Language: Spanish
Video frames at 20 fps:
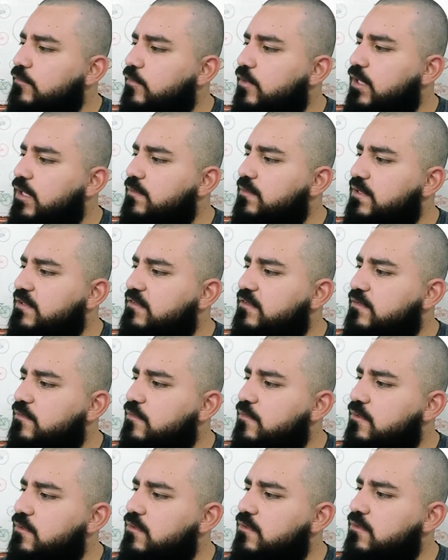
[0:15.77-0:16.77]
el
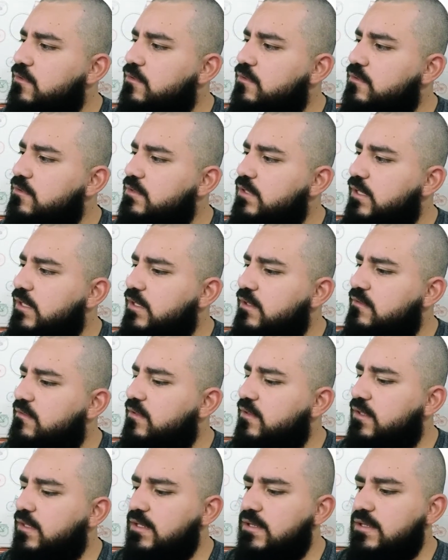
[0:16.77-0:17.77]
versículo de
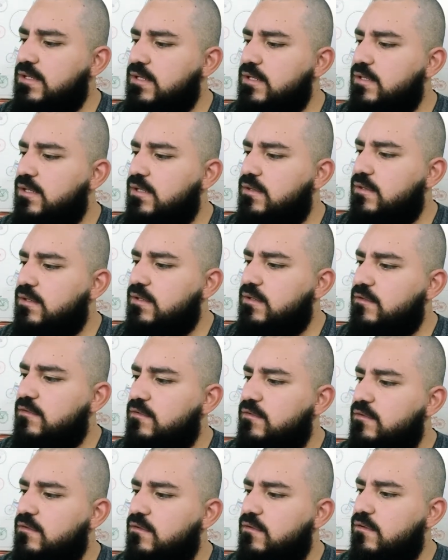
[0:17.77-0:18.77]
Ezequiel
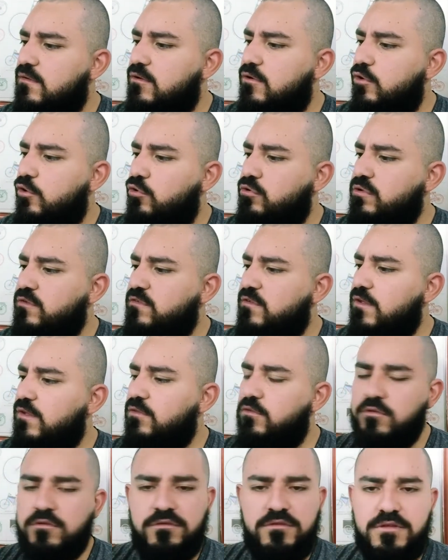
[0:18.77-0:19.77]
33, 11
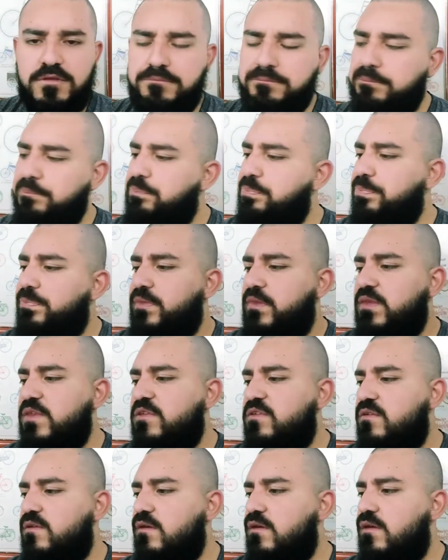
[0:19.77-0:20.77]
y 12.
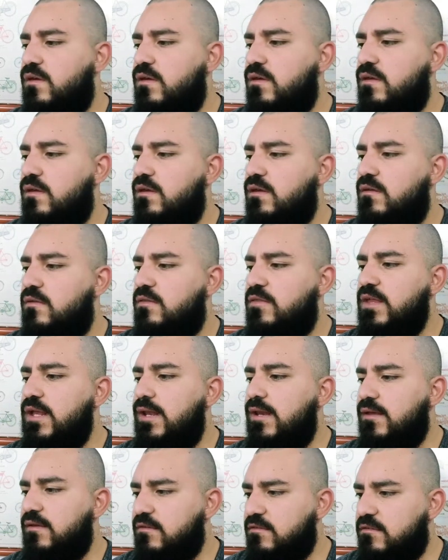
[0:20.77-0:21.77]
Dice,
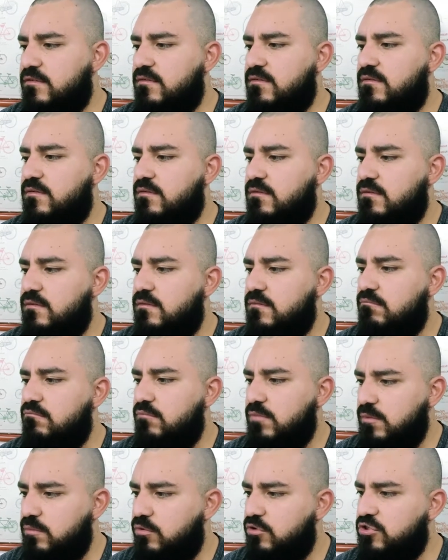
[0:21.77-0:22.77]
diles,
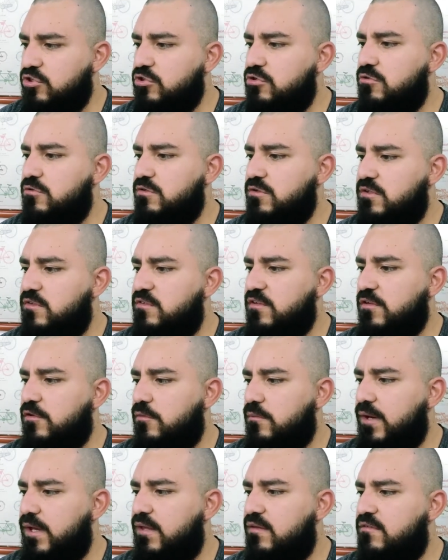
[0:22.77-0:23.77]
vivo yo, dice
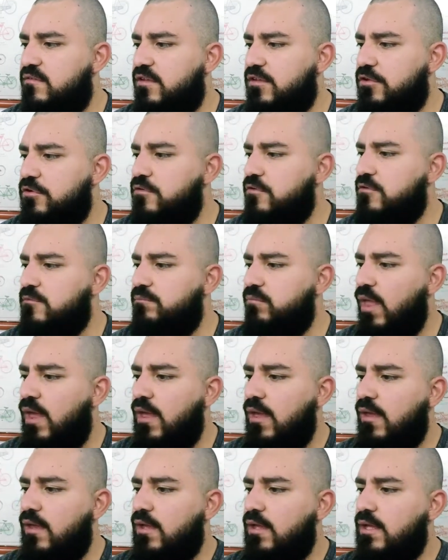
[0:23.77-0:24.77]
Jehová el Señor,
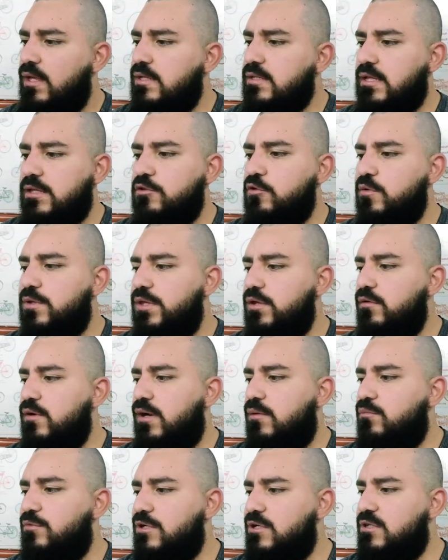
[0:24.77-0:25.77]
que no quiero
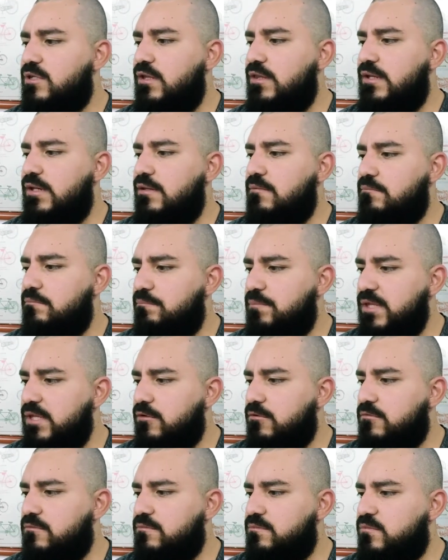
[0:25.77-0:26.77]
la muerte del
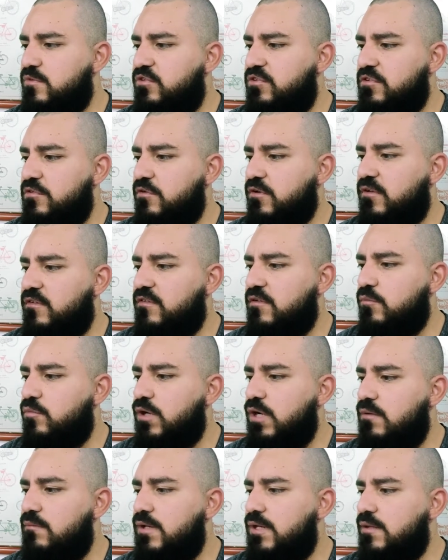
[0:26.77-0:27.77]
impío, sino que se
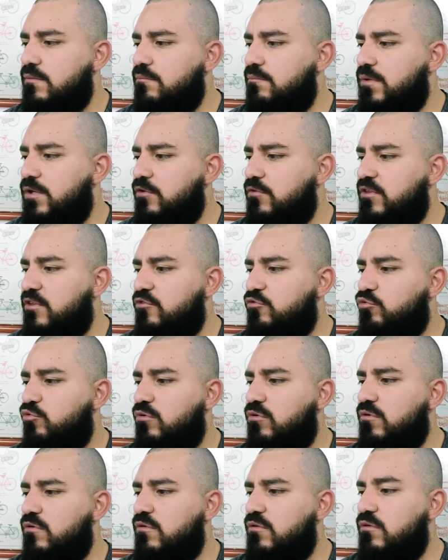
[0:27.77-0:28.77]
vuelve el impío de
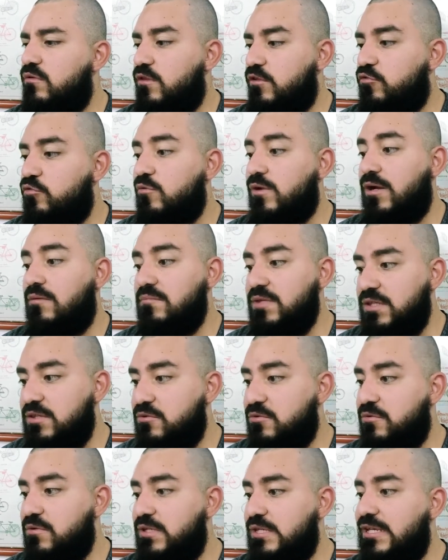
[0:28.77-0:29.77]
su, de su
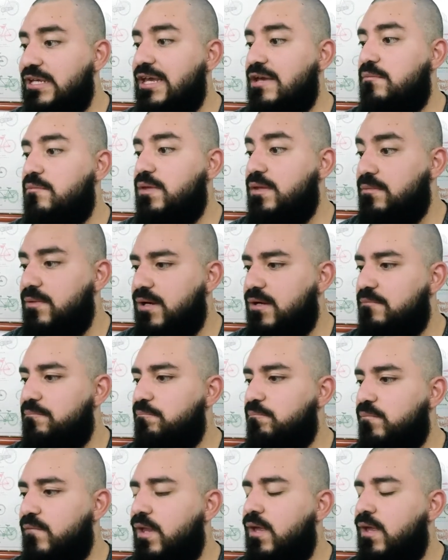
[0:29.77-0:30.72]
camino y que viva.